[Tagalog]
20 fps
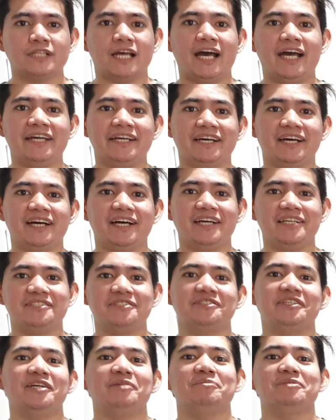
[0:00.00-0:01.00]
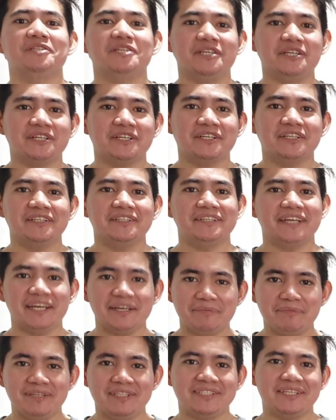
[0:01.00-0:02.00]
Hi guys, James here,
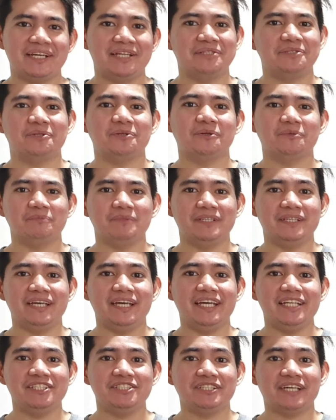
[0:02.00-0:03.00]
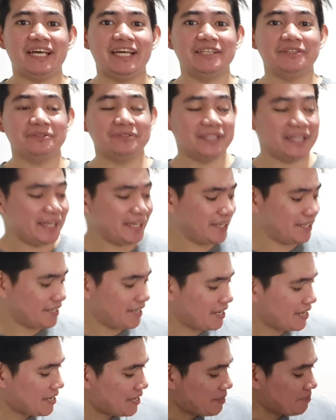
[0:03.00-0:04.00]
Gaming Central PH and today
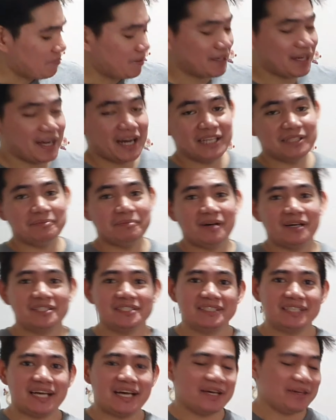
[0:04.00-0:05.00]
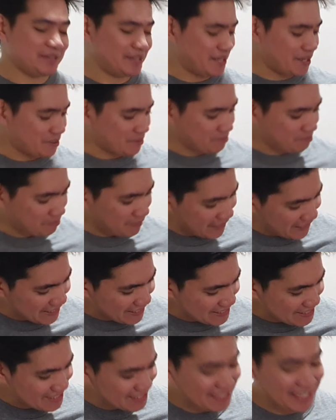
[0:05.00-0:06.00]
mag-unbox tayo ng
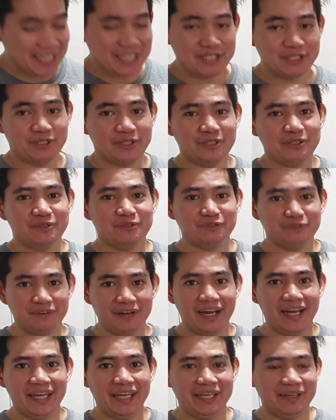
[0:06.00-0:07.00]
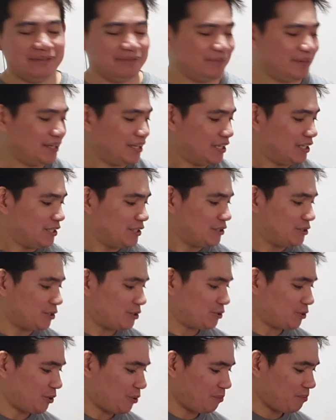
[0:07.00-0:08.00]
PlayStation 5. So
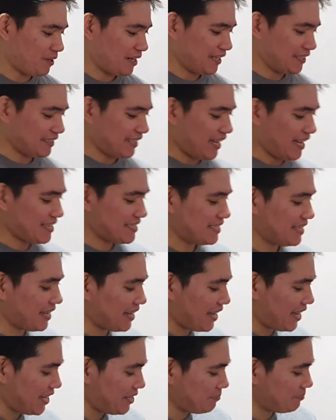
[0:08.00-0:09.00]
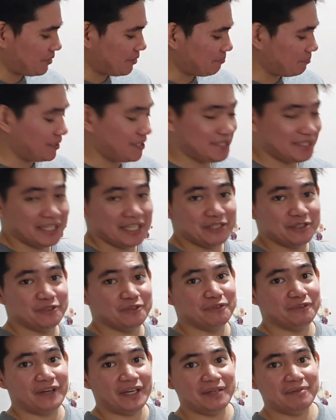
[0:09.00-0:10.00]
sobrang taas ng hype ng
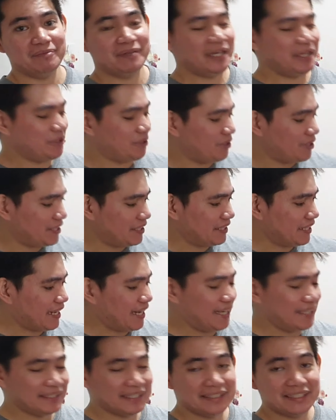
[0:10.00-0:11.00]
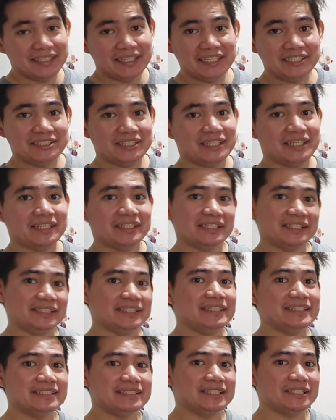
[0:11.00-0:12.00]
PlayStation 5 ngayon kahit na-delay siya ng
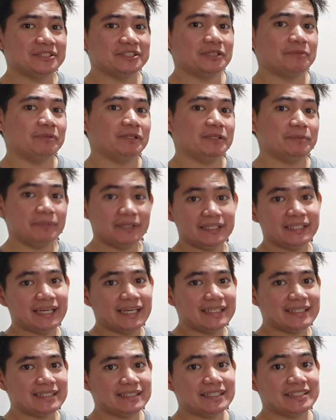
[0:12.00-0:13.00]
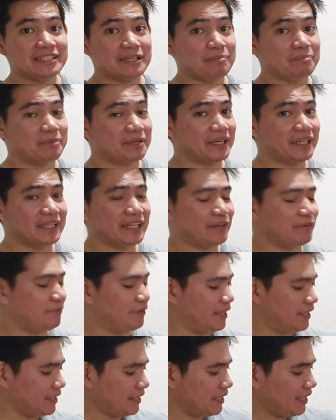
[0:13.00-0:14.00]
release dito sa Pilipinas, December
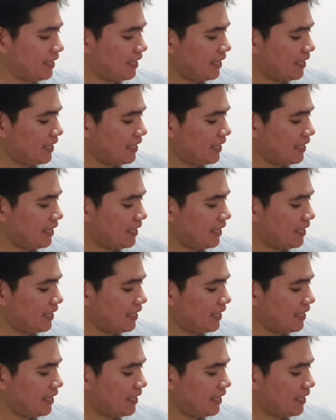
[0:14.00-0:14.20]
11.